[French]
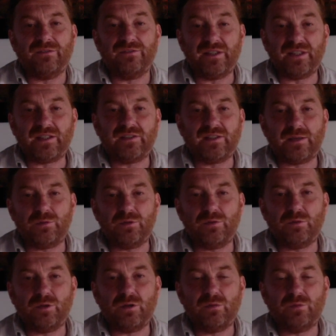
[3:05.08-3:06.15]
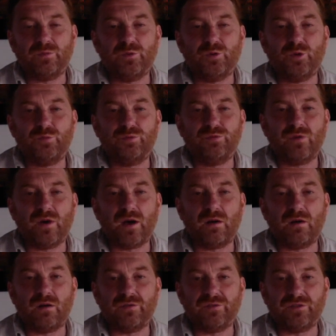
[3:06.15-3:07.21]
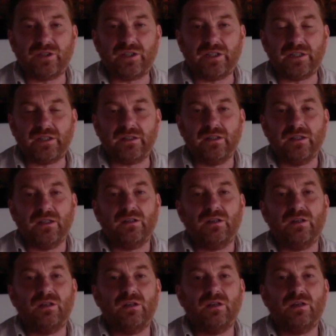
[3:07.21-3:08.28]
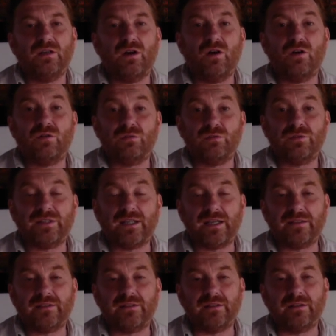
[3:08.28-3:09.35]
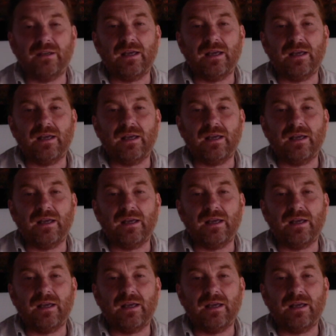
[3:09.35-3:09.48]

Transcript: véritablement de pouvoir rentrer euh, en contact